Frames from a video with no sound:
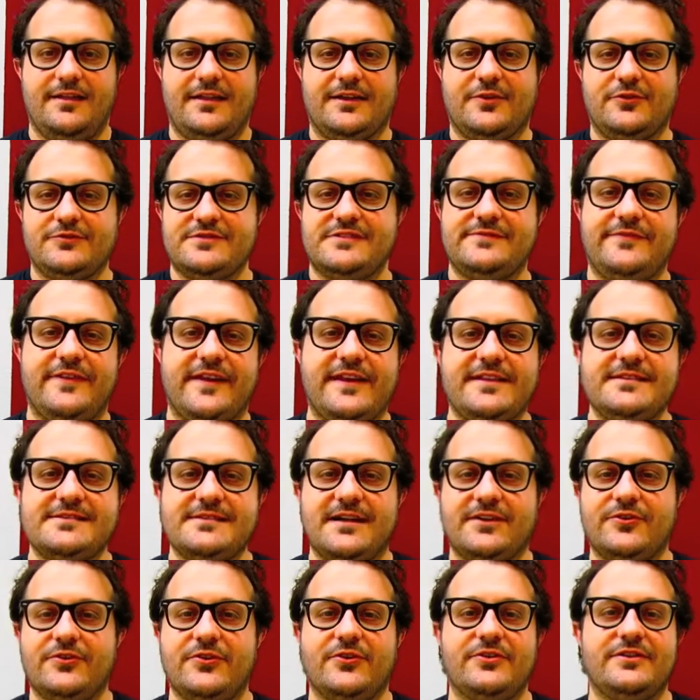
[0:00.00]
conferenza
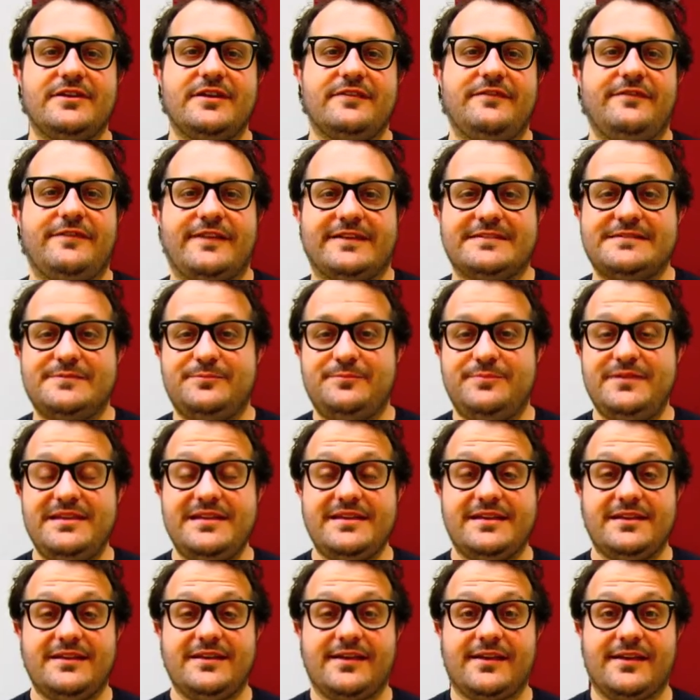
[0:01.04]
accoglie fra
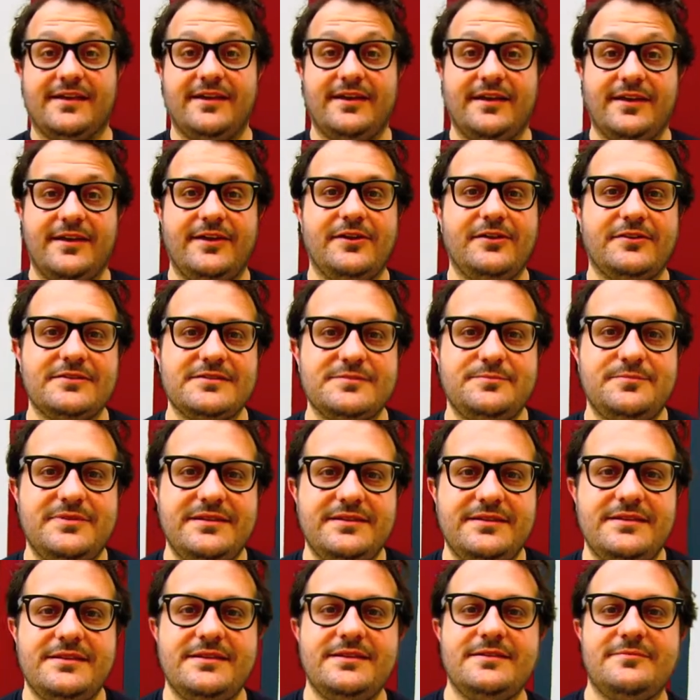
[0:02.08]
speaker e
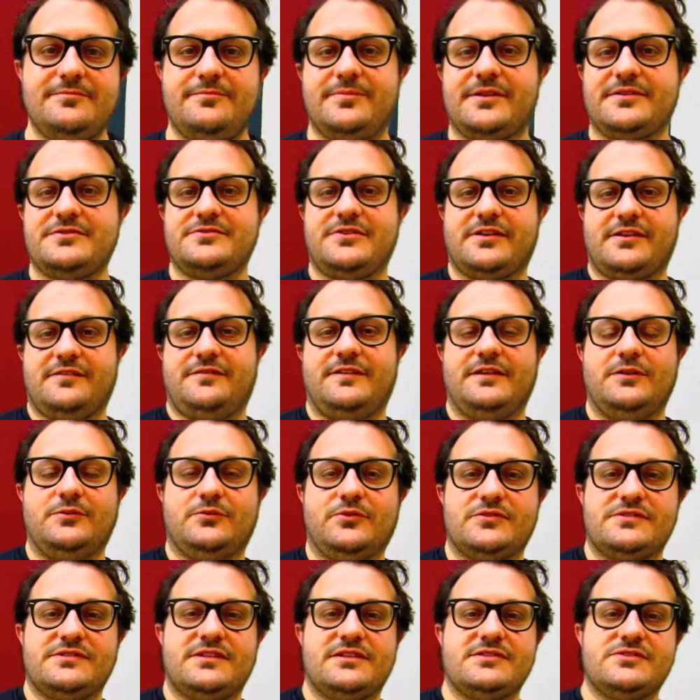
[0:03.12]
ospiti, persone che fanno il
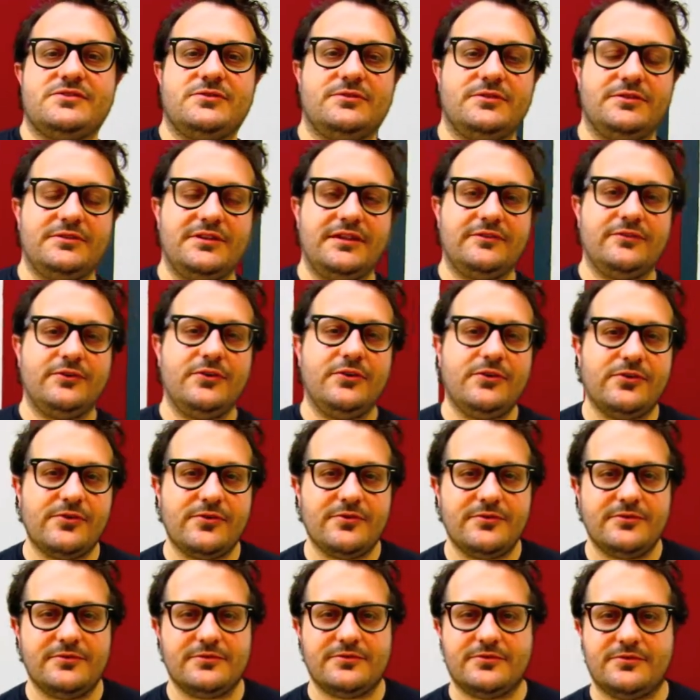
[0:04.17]
tuo stesso
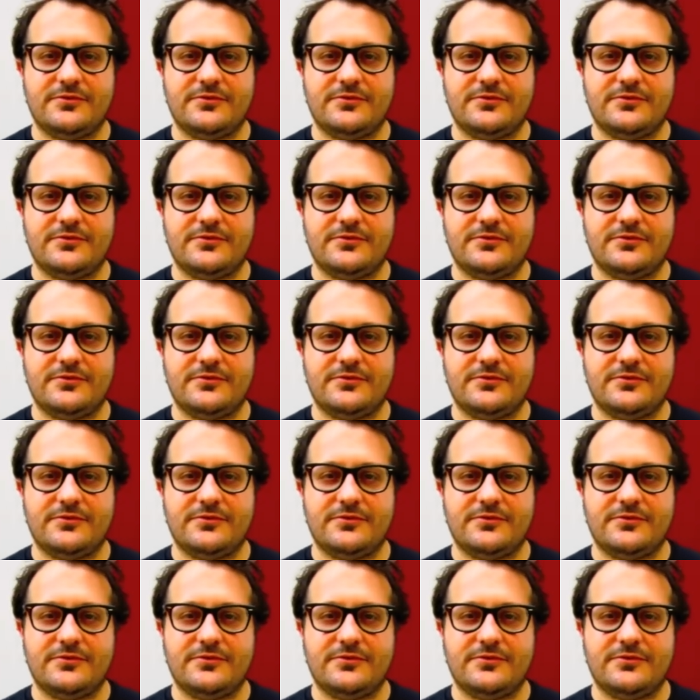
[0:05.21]
lavoro,